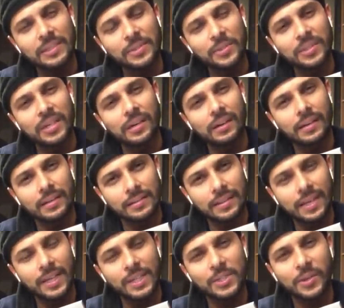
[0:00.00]
সো যারা
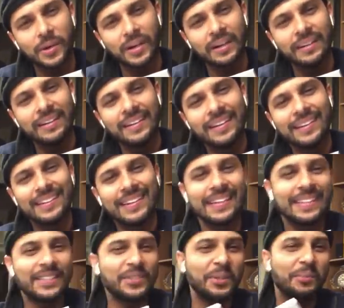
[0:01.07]
ক্রিটিসাইজ করেন
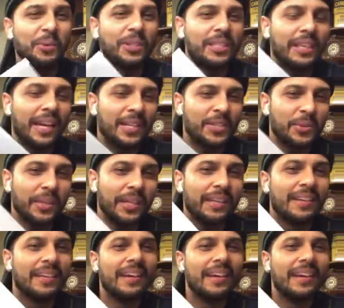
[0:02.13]
তাদের জন্য বলছি অ্যাকচুয়ালি